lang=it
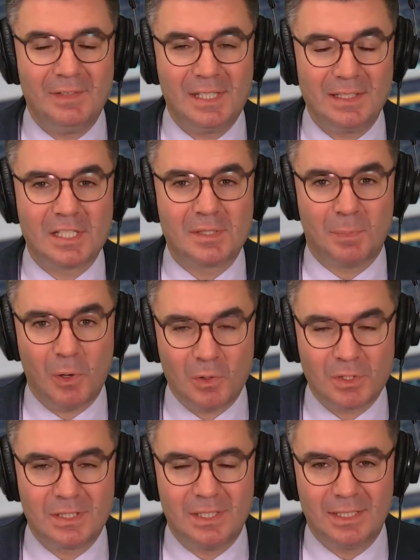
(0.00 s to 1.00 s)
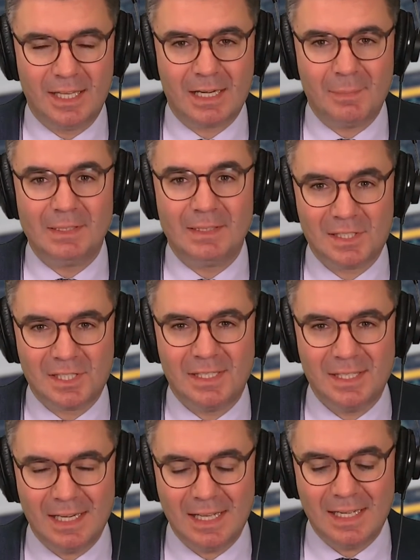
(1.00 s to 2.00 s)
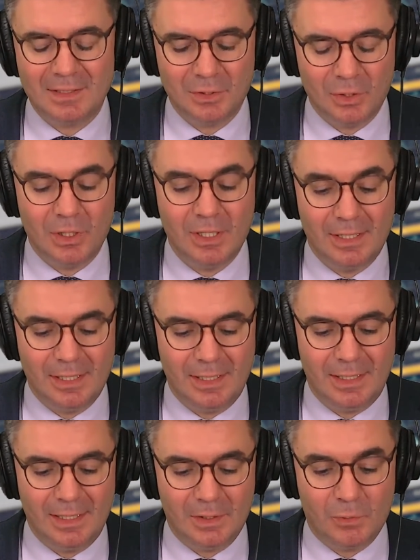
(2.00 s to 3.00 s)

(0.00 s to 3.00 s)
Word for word: vi siete esposti, chiaramente segnalando eh,